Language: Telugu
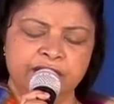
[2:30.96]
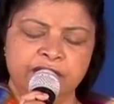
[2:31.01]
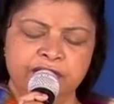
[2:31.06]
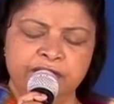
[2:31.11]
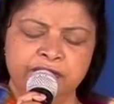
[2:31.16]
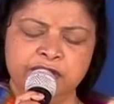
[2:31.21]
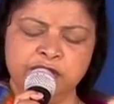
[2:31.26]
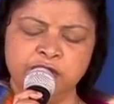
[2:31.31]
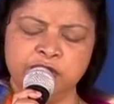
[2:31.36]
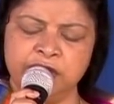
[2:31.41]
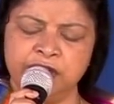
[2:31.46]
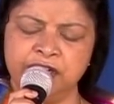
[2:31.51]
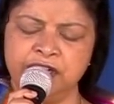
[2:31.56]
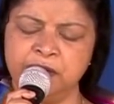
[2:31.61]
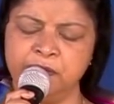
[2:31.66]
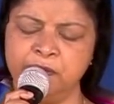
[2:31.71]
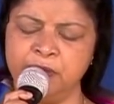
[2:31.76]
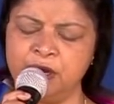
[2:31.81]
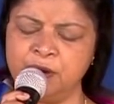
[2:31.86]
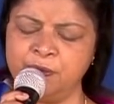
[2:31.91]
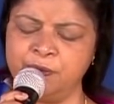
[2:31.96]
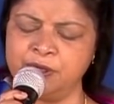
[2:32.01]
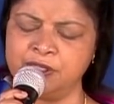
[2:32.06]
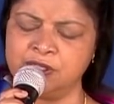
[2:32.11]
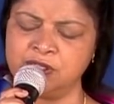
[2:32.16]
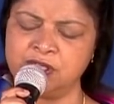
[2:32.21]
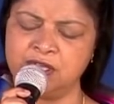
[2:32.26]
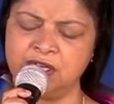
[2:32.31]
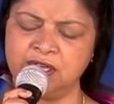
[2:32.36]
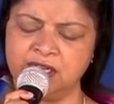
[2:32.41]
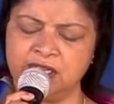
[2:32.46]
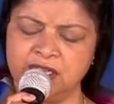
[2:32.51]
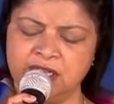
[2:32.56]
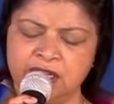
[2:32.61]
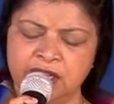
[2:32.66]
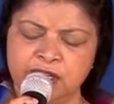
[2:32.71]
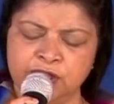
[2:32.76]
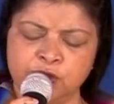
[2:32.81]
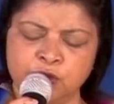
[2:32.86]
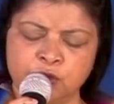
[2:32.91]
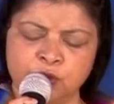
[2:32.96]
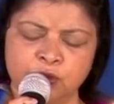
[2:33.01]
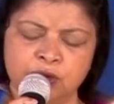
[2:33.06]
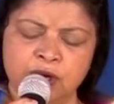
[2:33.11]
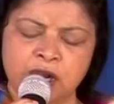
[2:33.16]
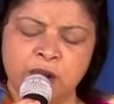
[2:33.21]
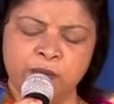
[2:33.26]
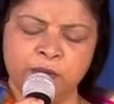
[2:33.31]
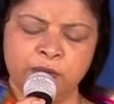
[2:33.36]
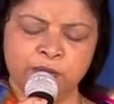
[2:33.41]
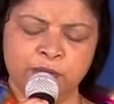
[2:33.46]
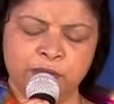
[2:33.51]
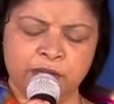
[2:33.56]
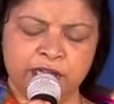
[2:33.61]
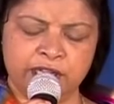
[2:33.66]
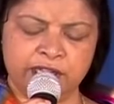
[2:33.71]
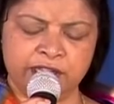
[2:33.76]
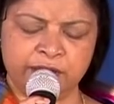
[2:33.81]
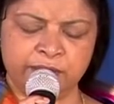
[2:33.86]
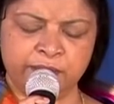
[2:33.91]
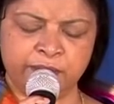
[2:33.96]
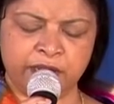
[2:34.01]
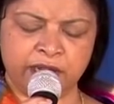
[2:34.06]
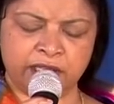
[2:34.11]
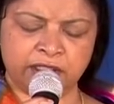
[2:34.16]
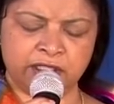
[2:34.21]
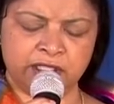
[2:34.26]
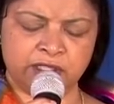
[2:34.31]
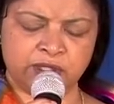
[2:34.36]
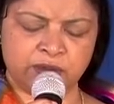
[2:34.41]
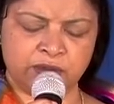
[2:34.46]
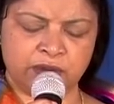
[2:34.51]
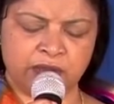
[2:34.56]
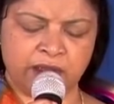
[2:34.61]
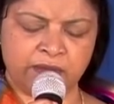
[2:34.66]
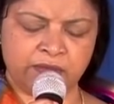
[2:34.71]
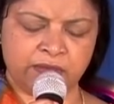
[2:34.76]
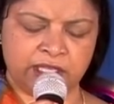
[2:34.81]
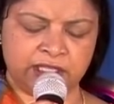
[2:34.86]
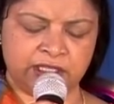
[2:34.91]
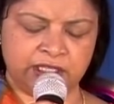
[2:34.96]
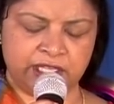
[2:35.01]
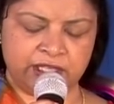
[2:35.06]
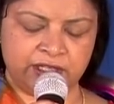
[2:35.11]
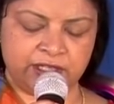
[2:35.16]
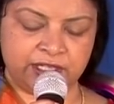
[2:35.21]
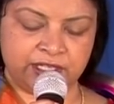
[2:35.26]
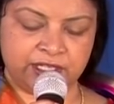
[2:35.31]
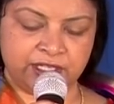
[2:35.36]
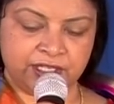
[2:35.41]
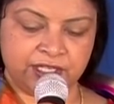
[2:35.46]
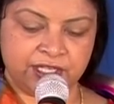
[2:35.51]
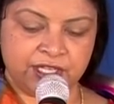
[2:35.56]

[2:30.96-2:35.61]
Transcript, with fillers: దీవించండి బలపరచండి ఏసునామంలో అడిగి ప్రార్థిస్తున్నాం మా తండ్రి